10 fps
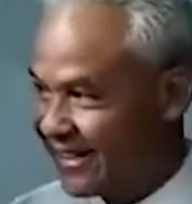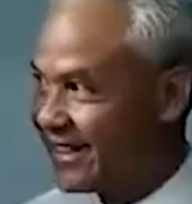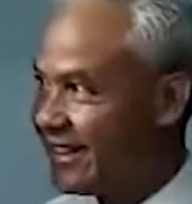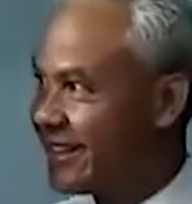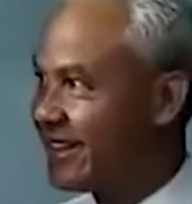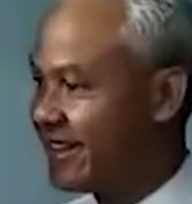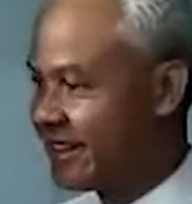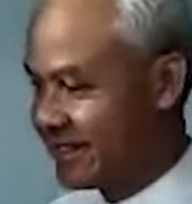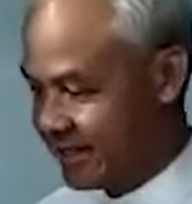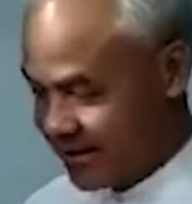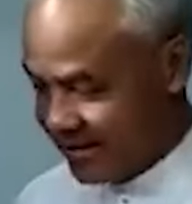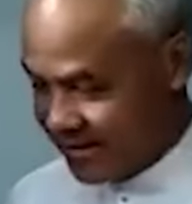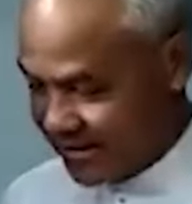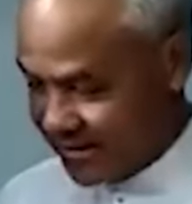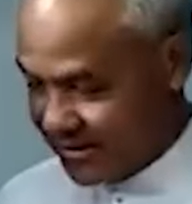pemerintah atau kepala
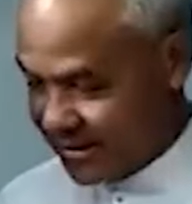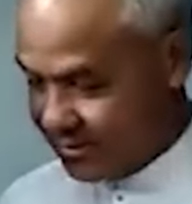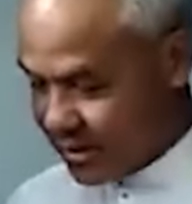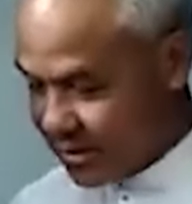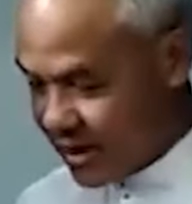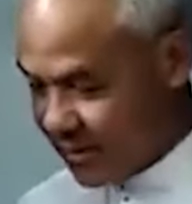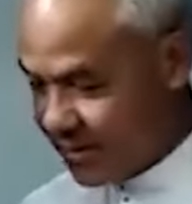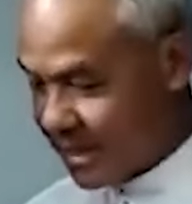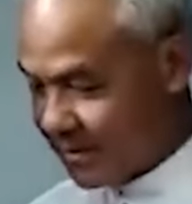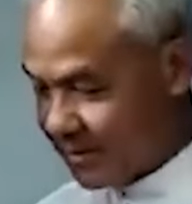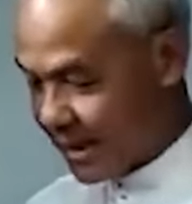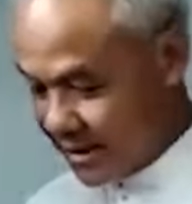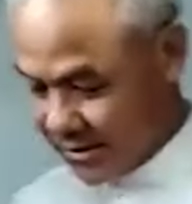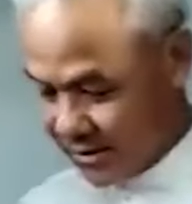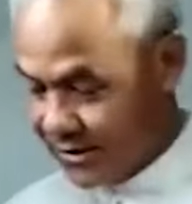daerah dan
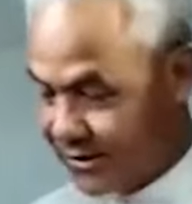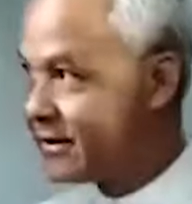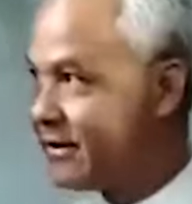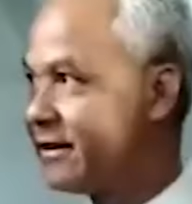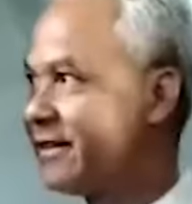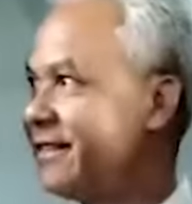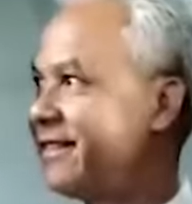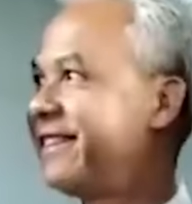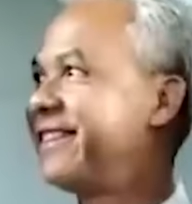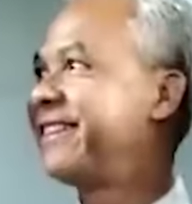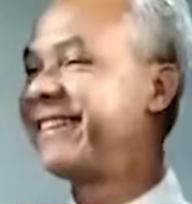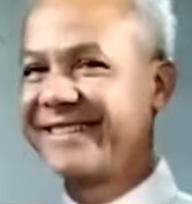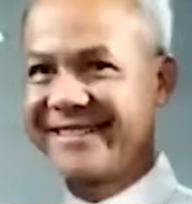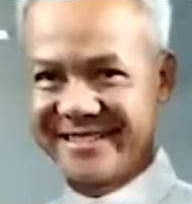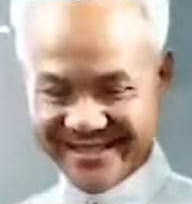5,5% untuk pemegang
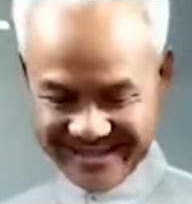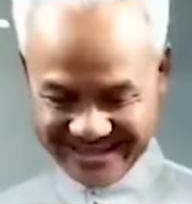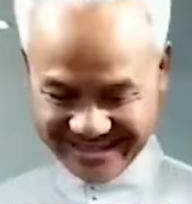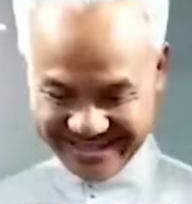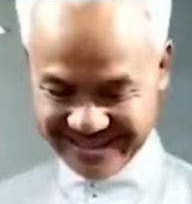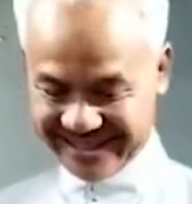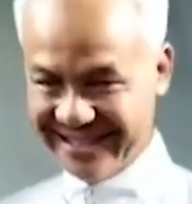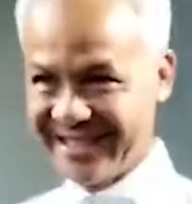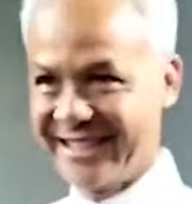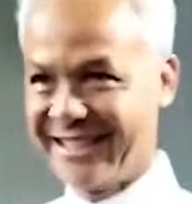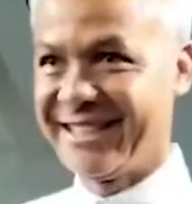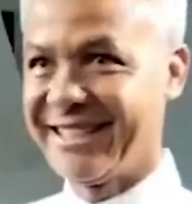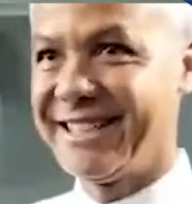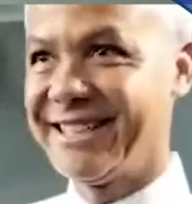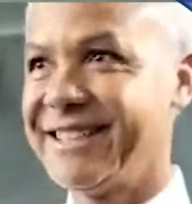saham pengendali Bank
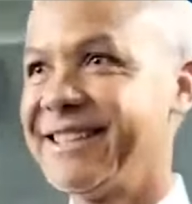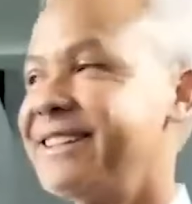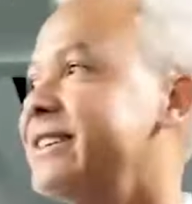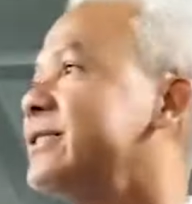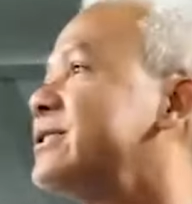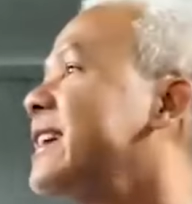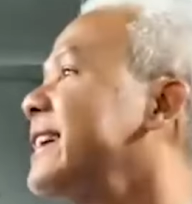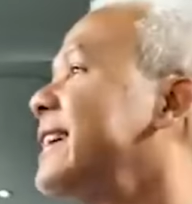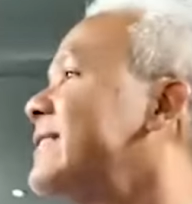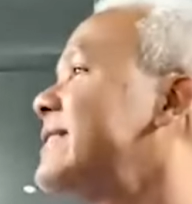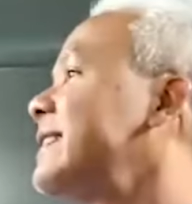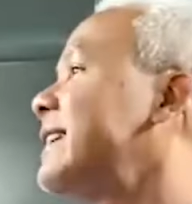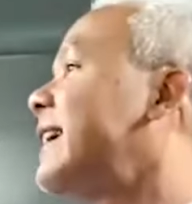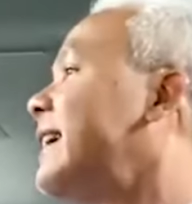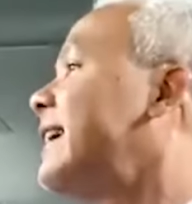Jateng. Dalam
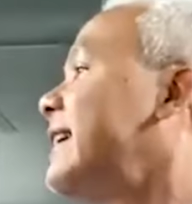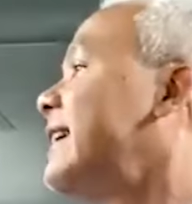bukti tanda